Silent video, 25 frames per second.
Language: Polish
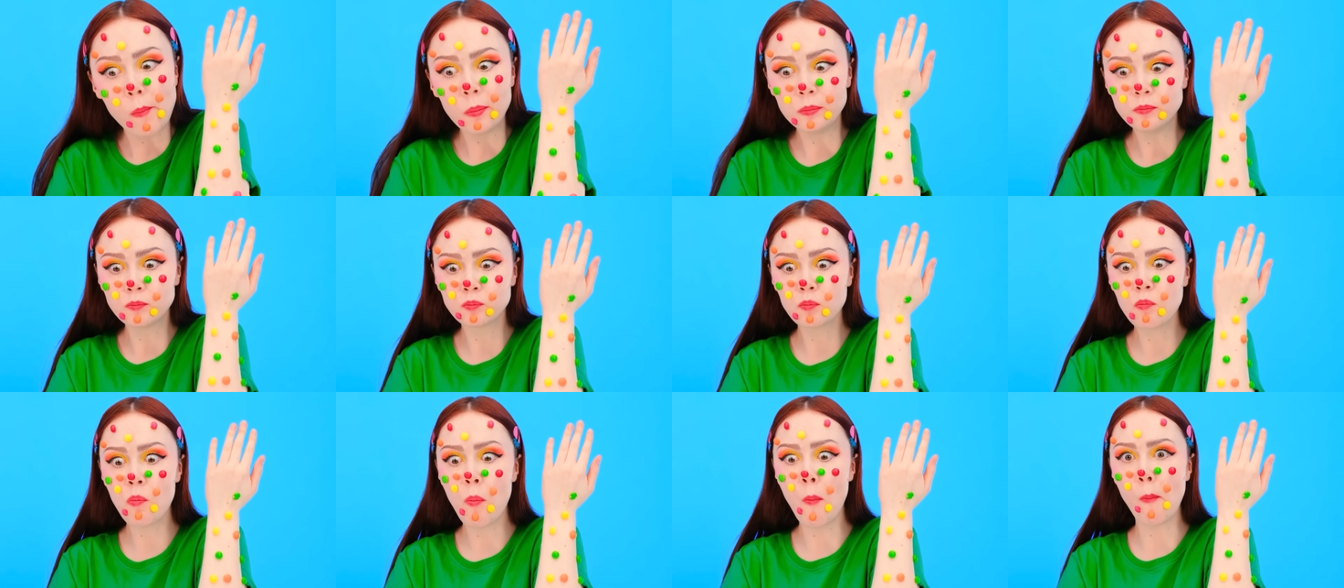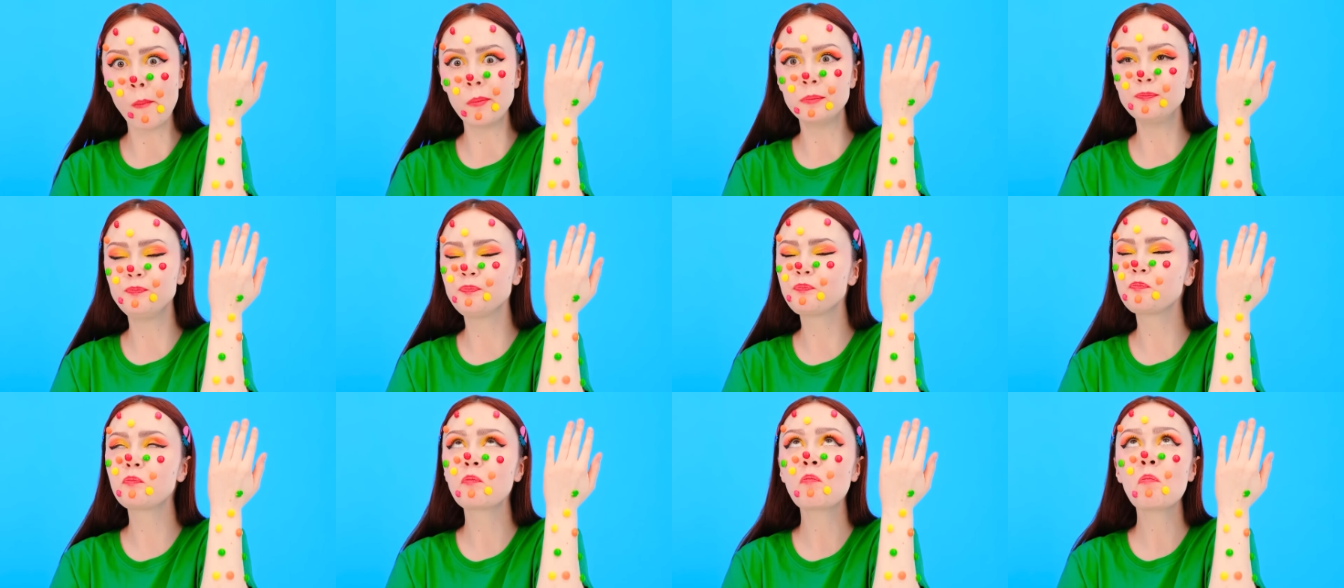Cukierek był
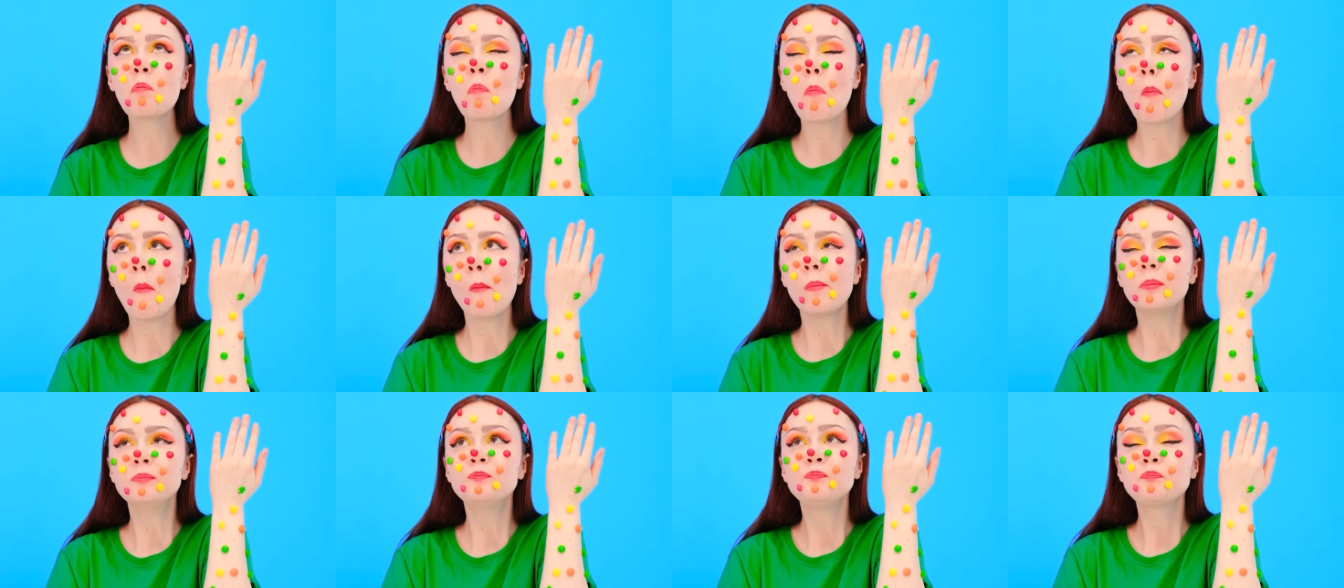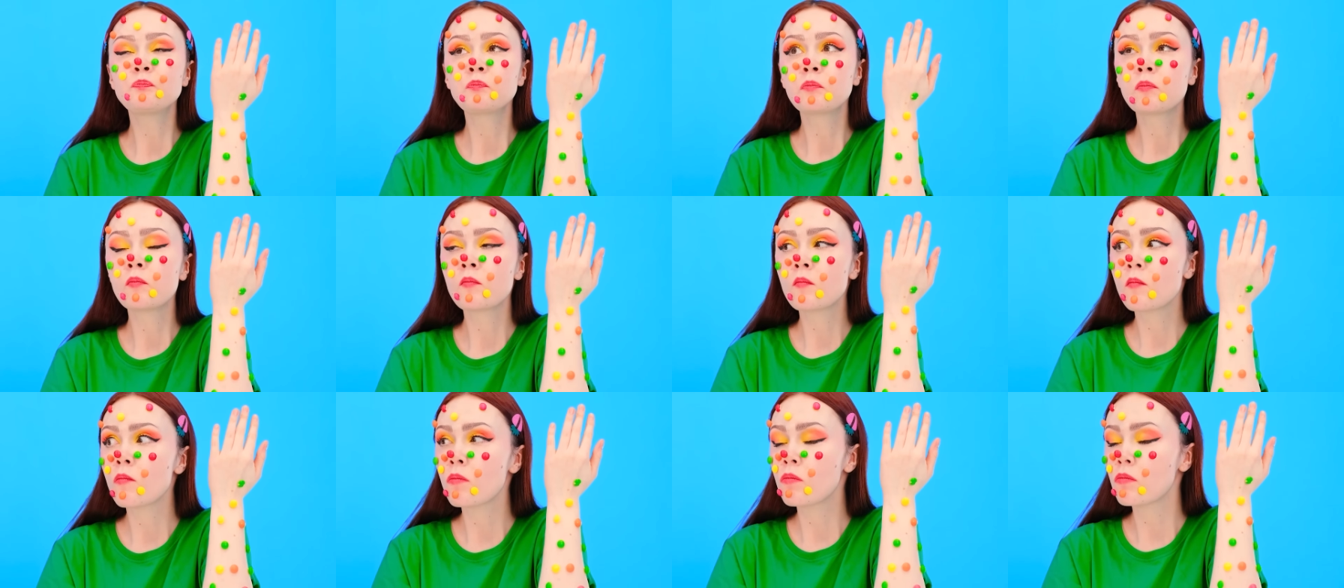magiczny.
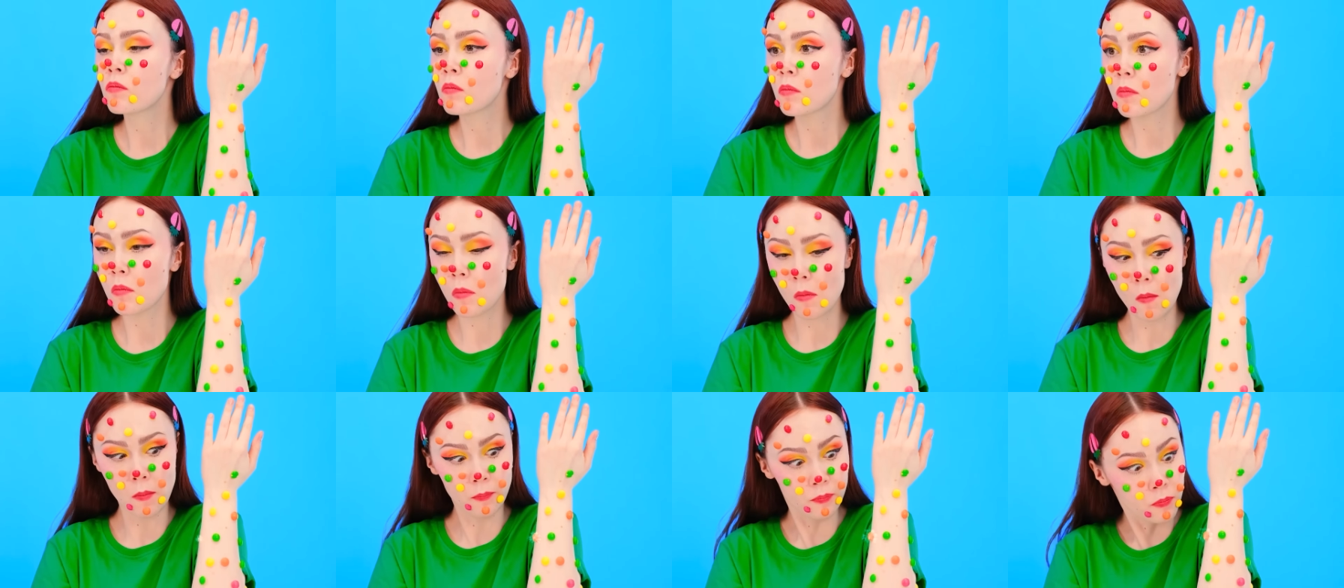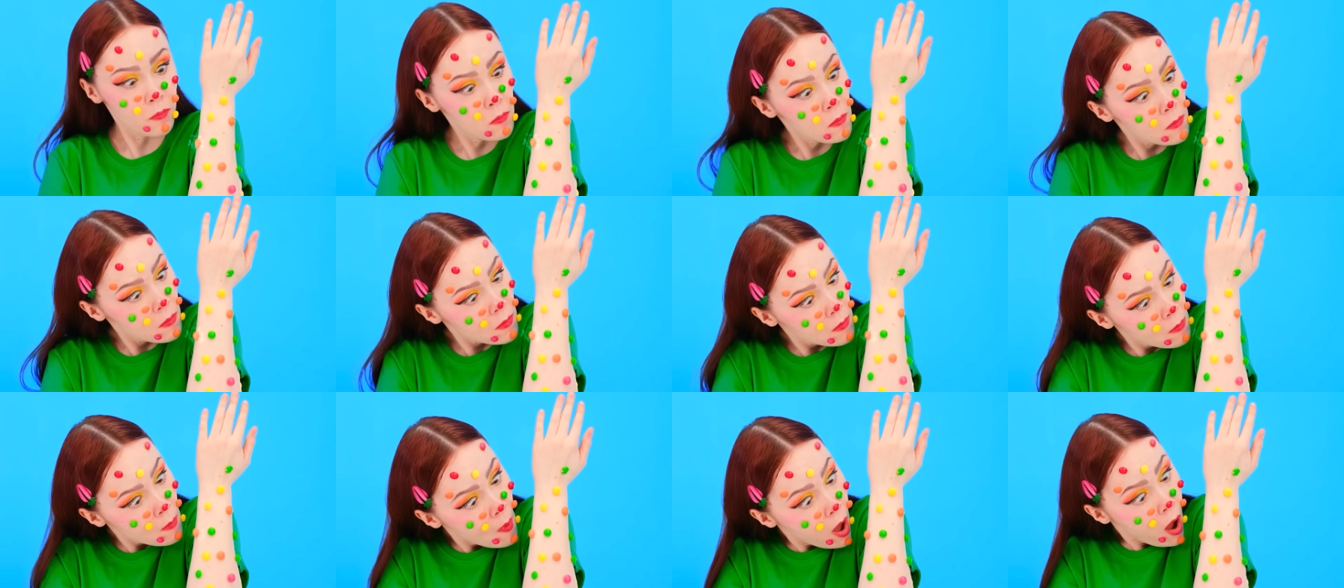
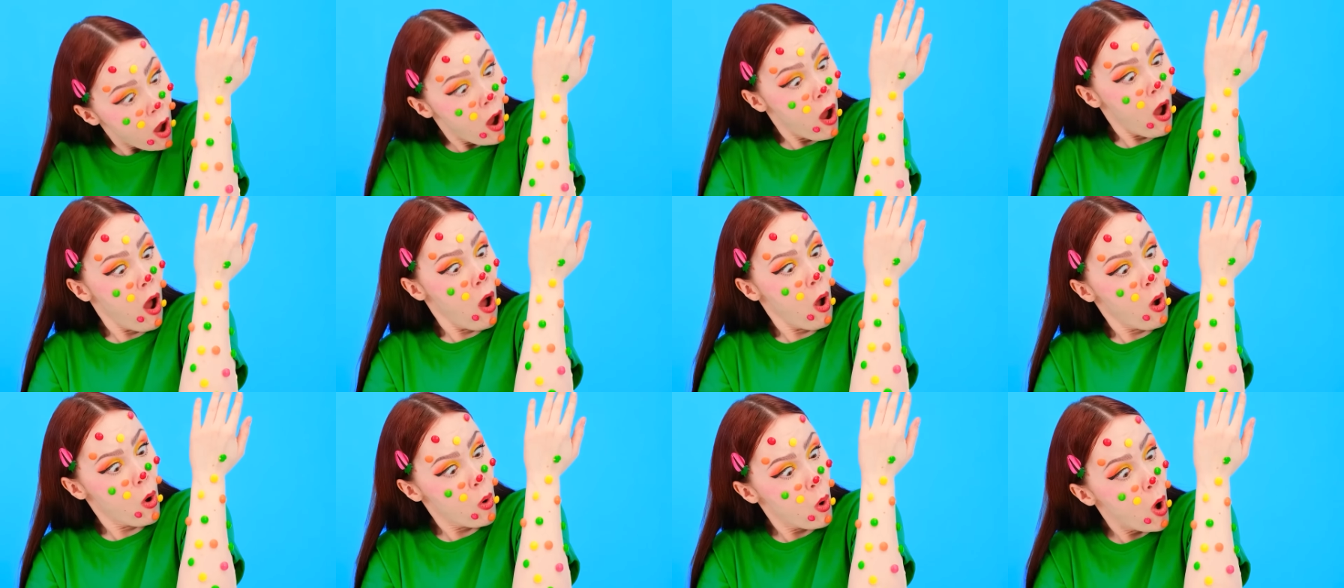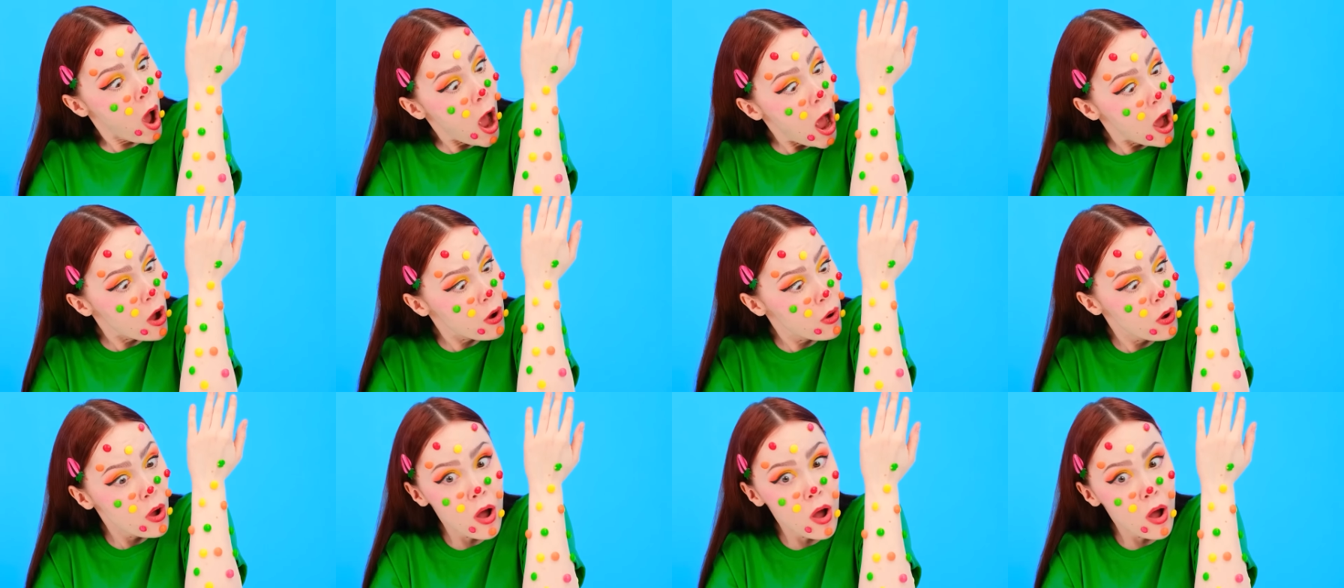Spójrzcie, na miejscu